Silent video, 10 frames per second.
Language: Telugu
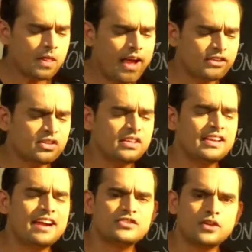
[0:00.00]
యాక్చువల్లీ
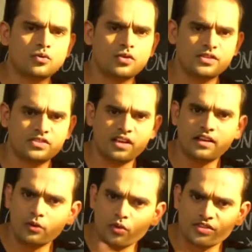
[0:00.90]
క్యాట్స్టమ్ కుకీస్
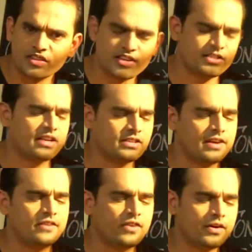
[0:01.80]
రెగ్యులర్ కుకీస్ కంటే చాలా చాలా
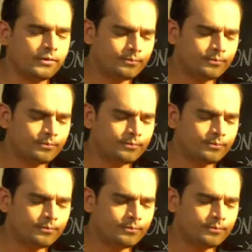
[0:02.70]
డిఫరెంట్